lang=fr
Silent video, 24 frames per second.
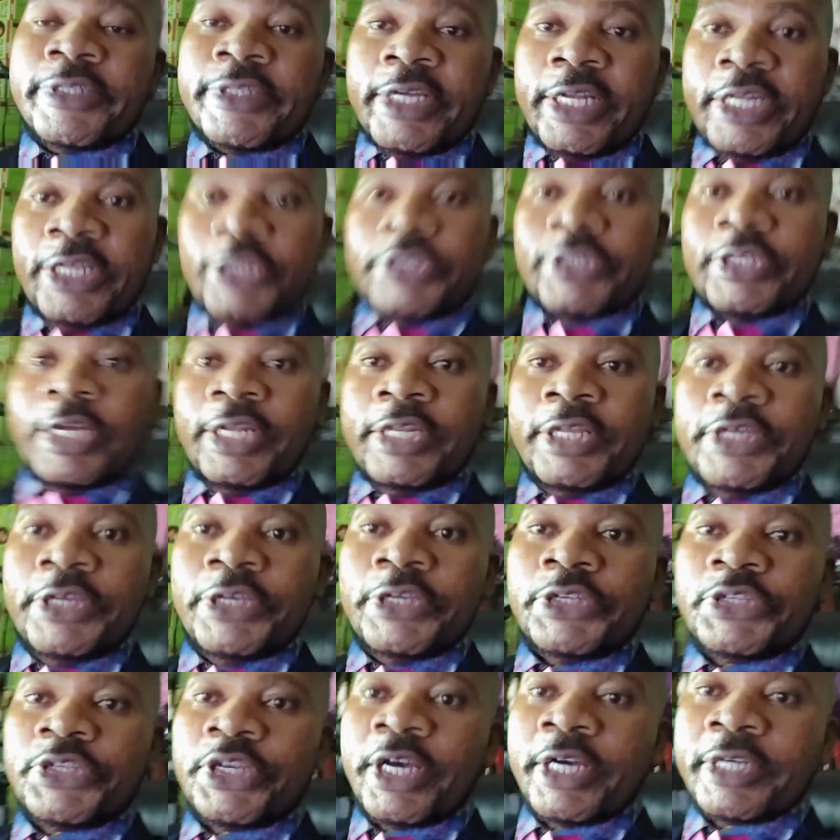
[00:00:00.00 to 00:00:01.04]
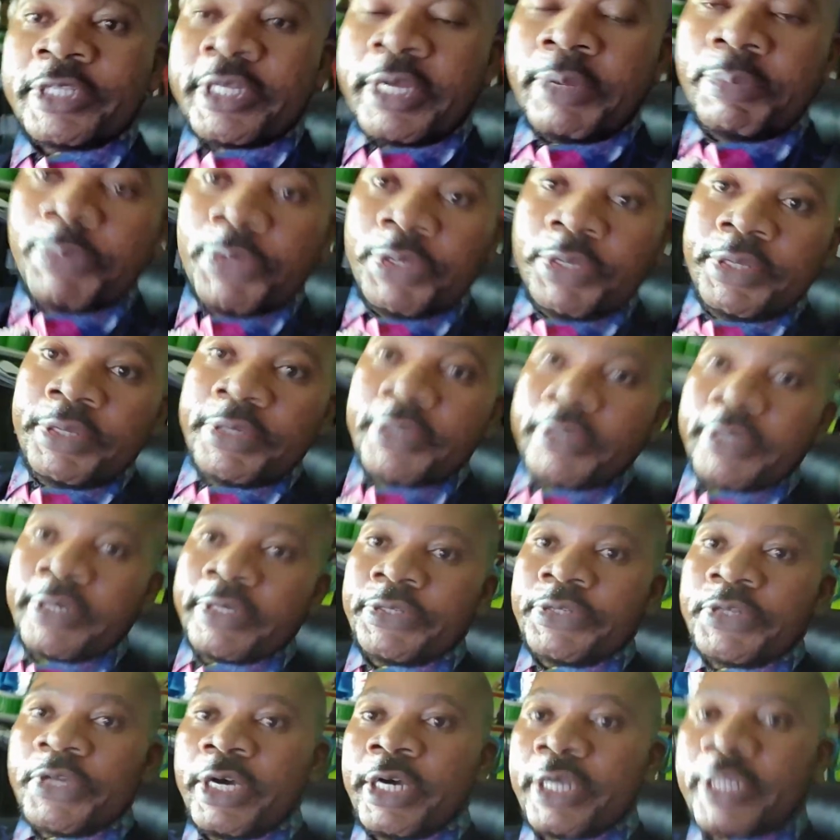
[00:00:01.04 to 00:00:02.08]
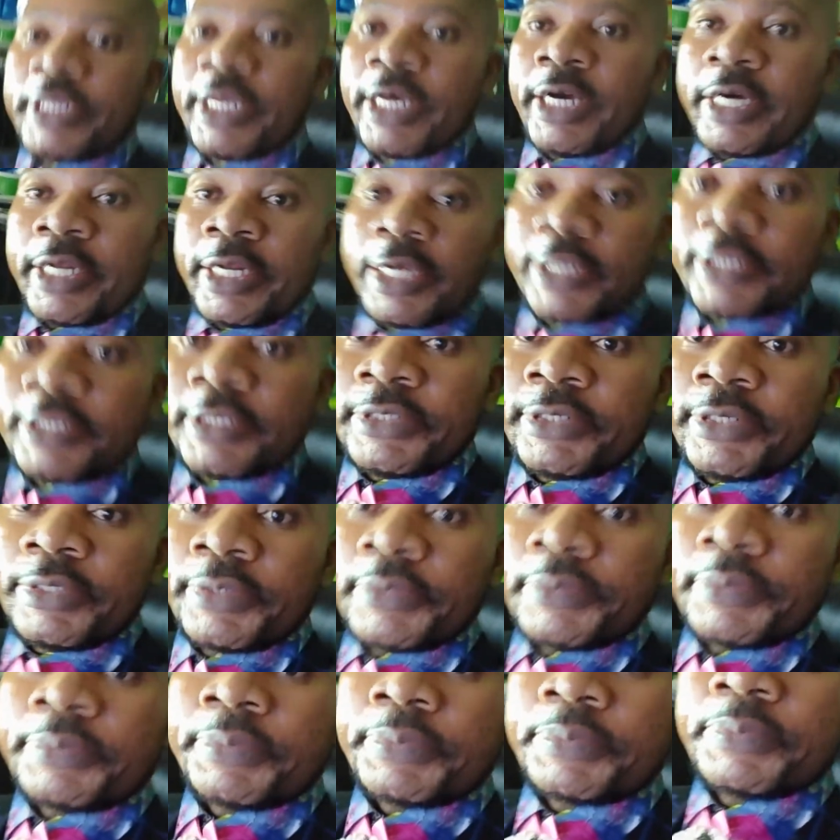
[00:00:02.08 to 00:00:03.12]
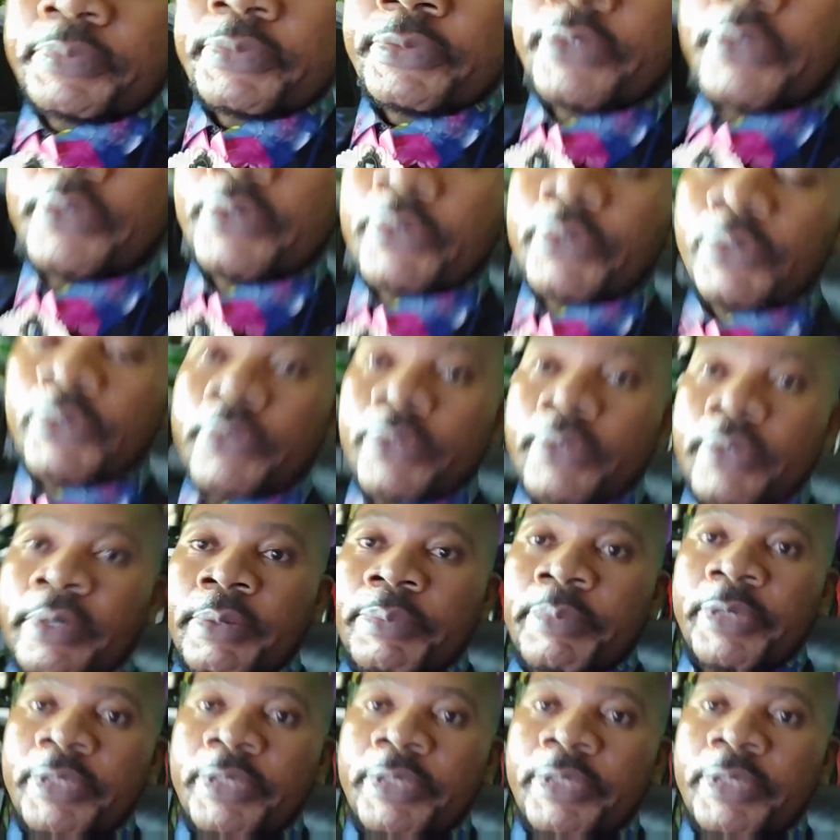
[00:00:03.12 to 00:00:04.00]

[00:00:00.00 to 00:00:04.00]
Salut, salut, chers amis euh, sur Internet. Donc euh,